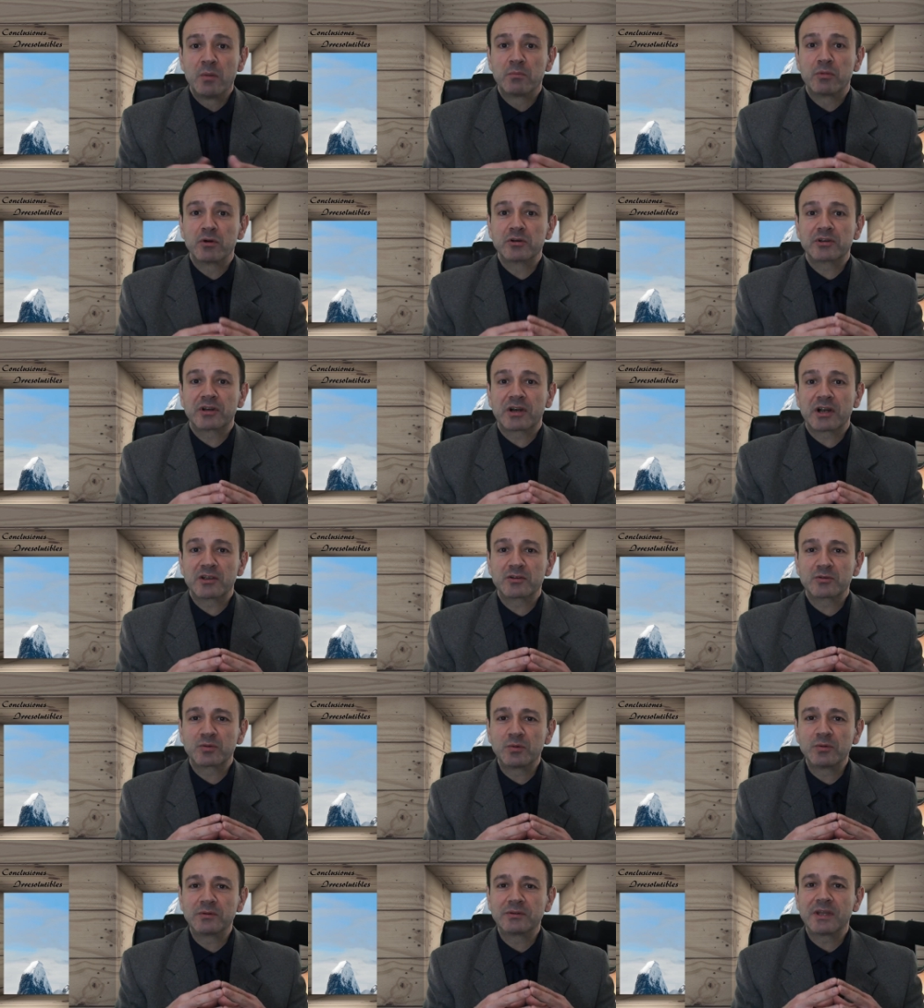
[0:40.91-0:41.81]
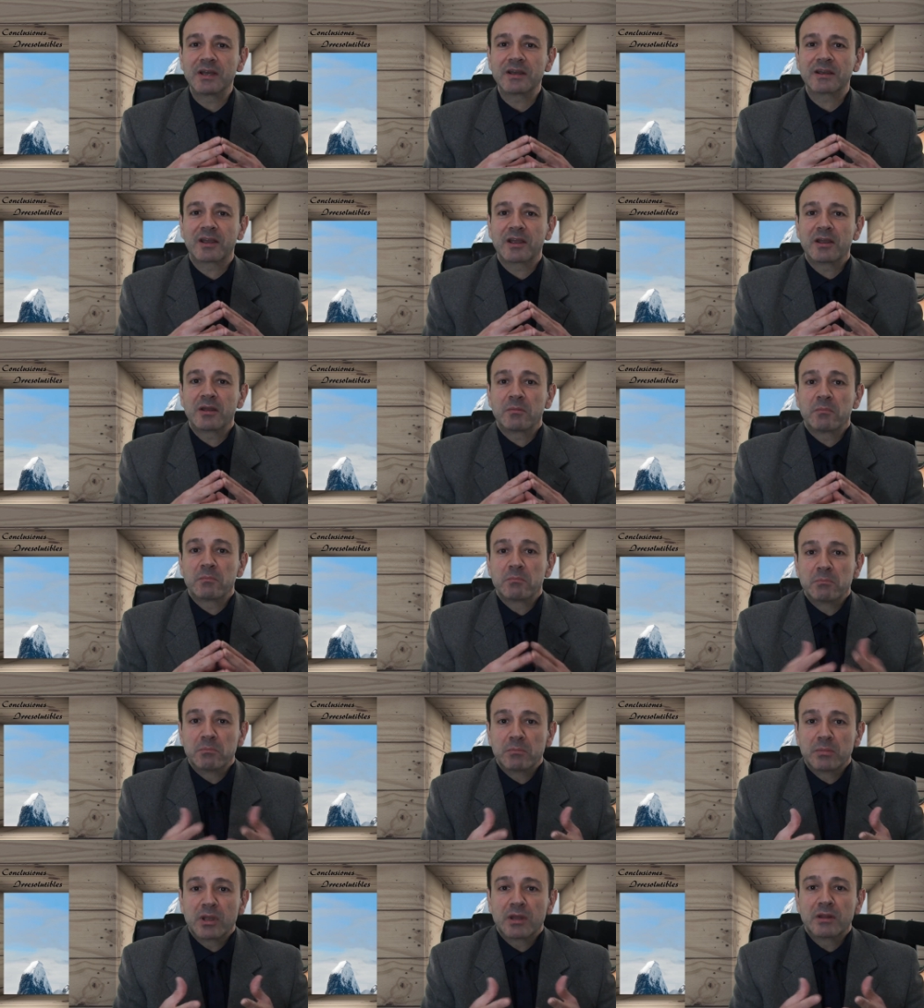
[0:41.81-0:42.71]
pues resulta que
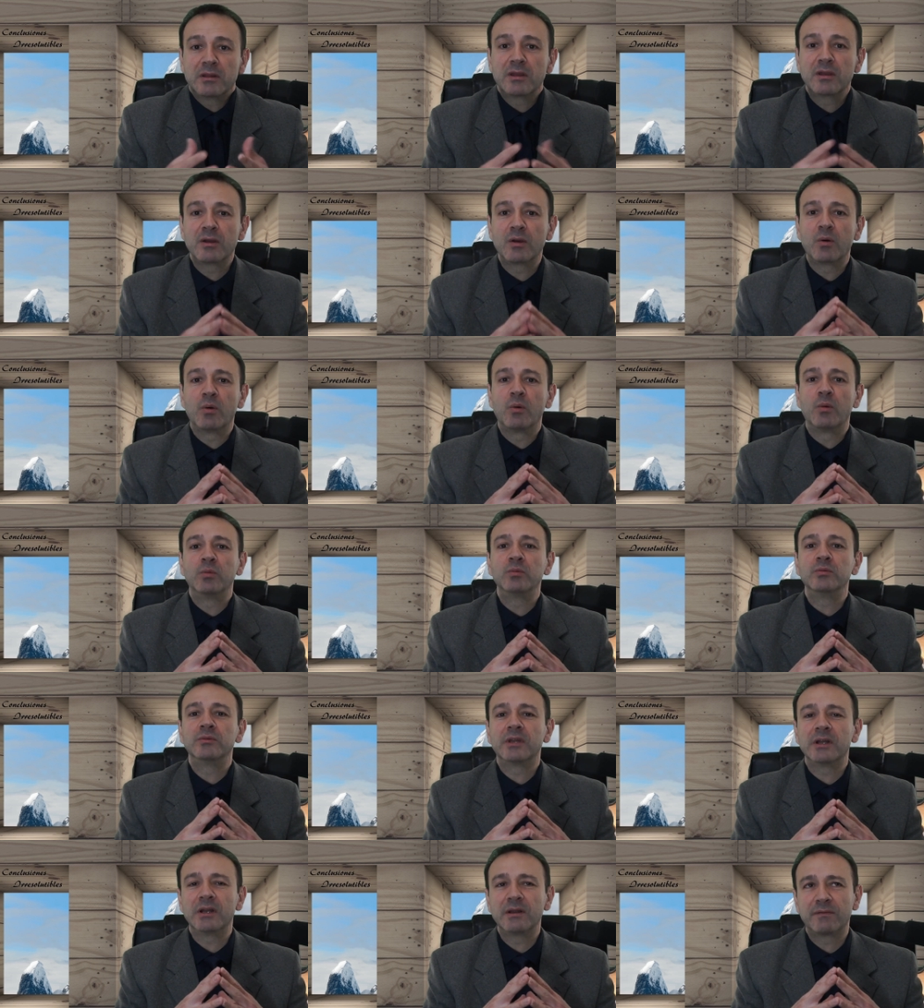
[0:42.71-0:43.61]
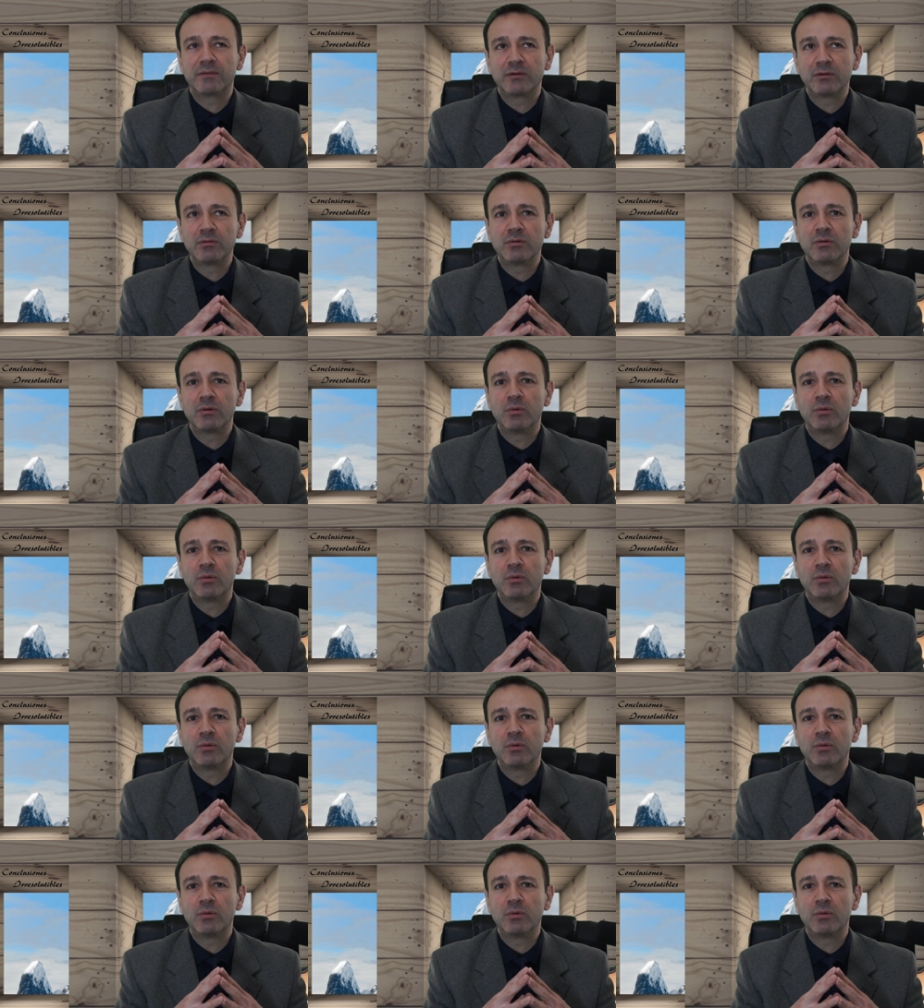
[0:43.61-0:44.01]
viene un teléfono,